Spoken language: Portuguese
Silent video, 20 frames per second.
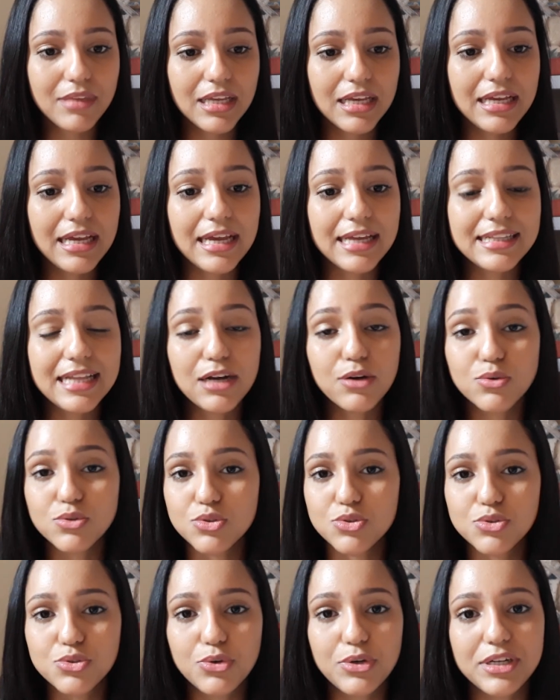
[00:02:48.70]
é, da
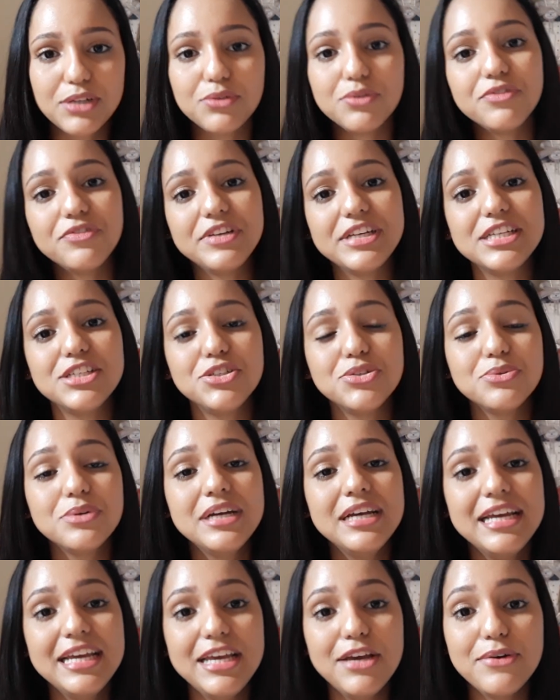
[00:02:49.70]
consultora no vídeo,
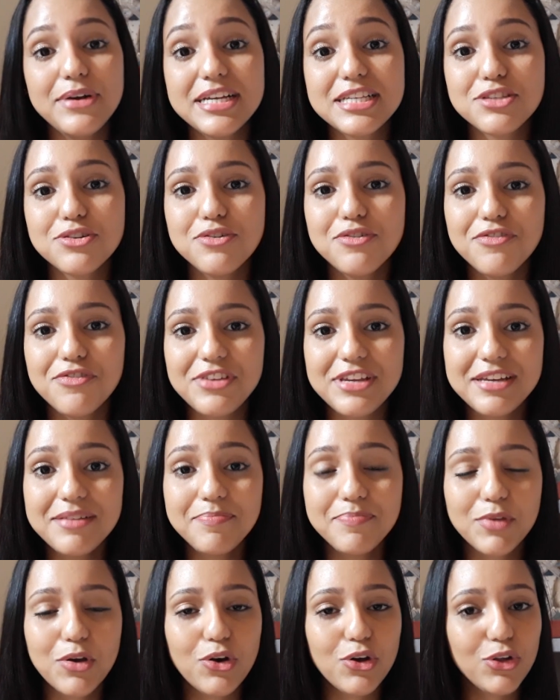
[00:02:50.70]
eu resolvi
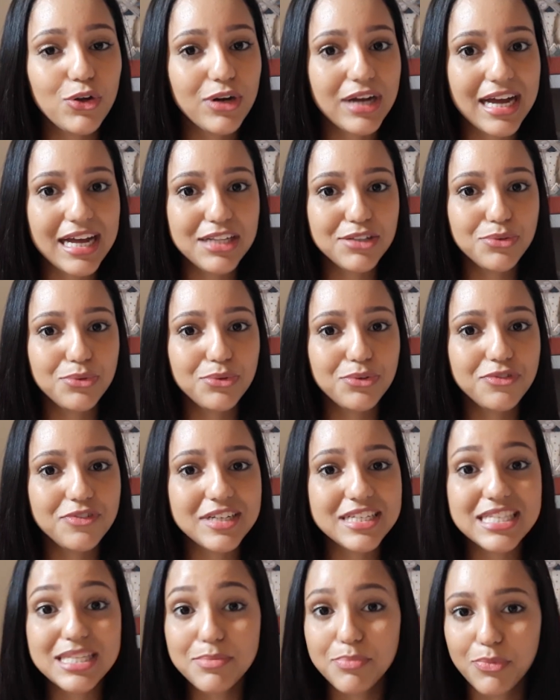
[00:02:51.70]
colocar no
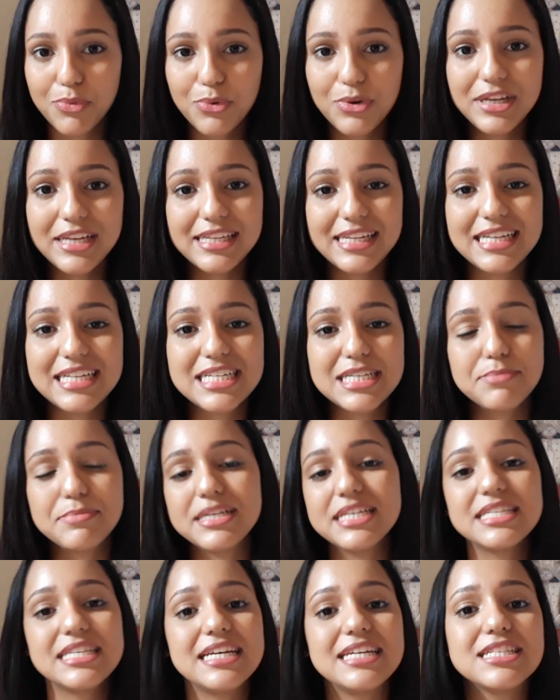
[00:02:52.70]
Facebook, né, nas
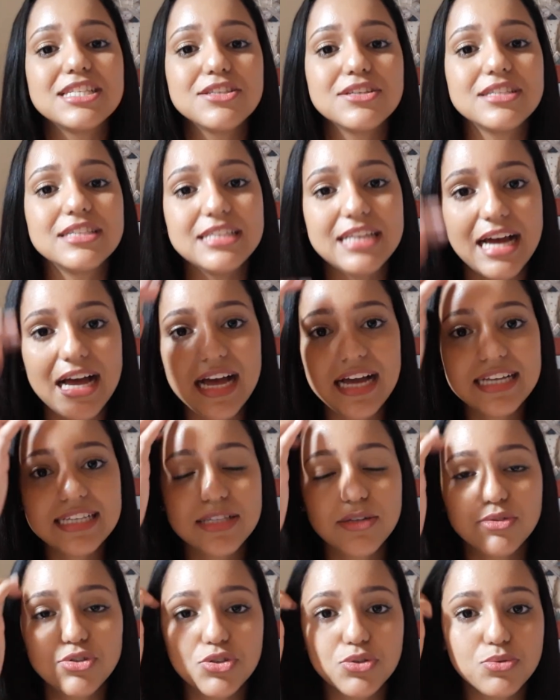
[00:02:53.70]
minhas redes sociais,
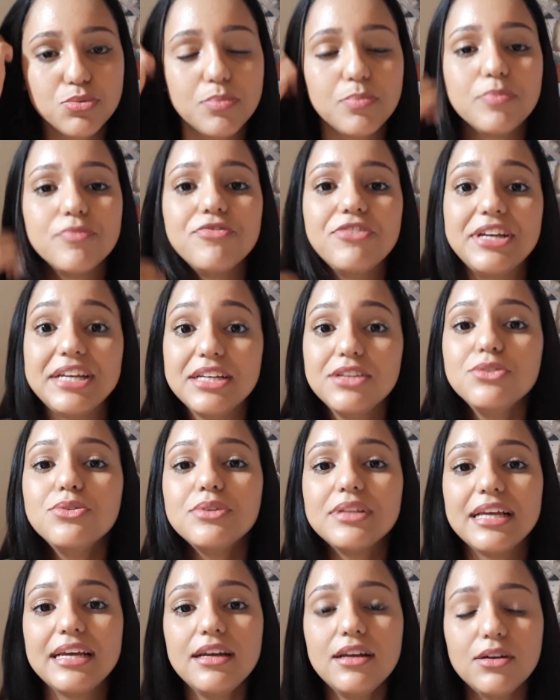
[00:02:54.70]
onde eu vendo,
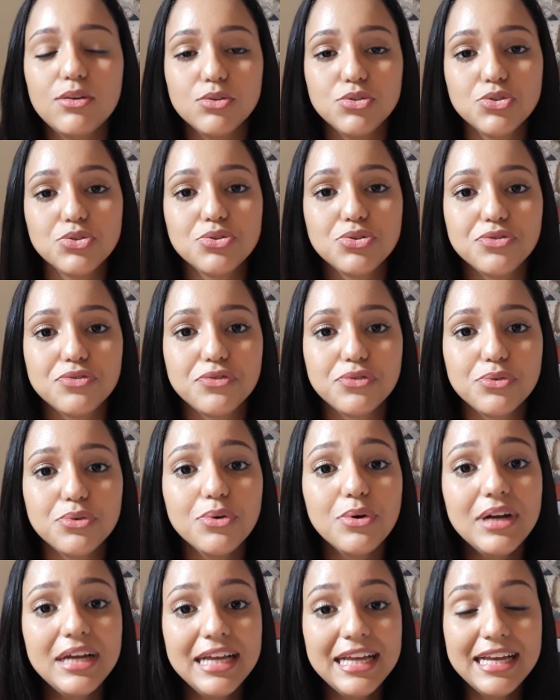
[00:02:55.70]
né, onde eu
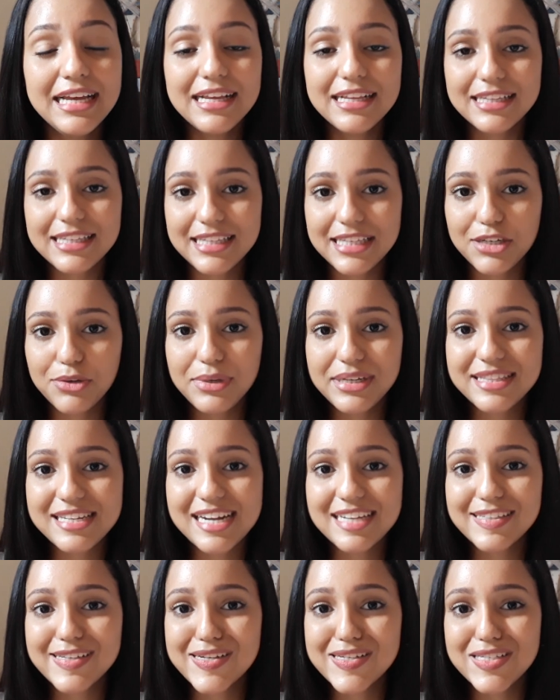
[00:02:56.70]
divulgo, que o
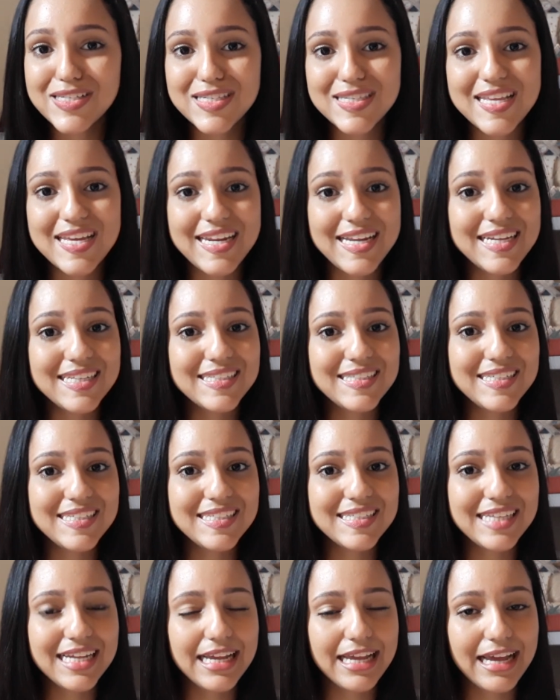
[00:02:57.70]
hidratante seria
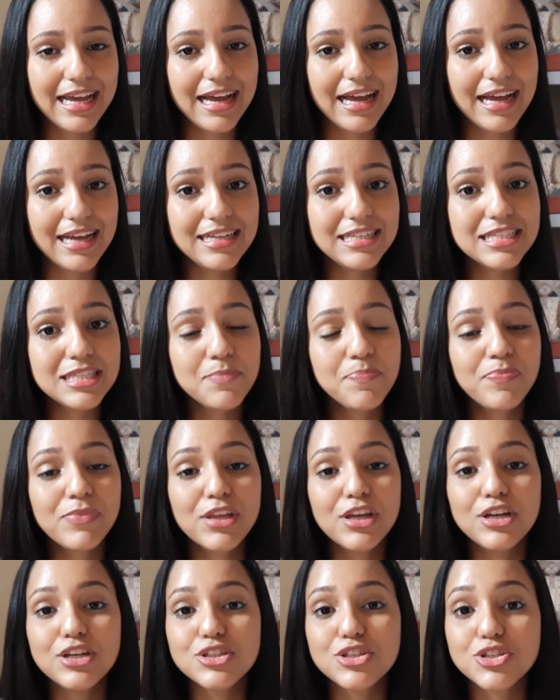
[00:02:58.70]
30 reais
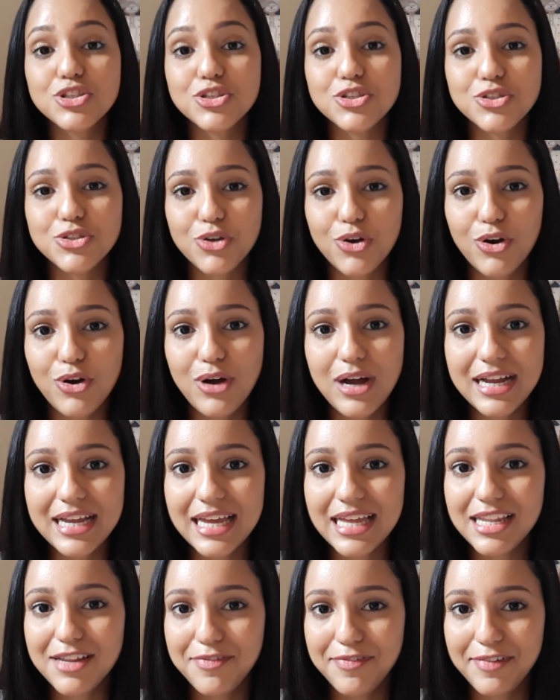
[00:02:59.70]
só aquela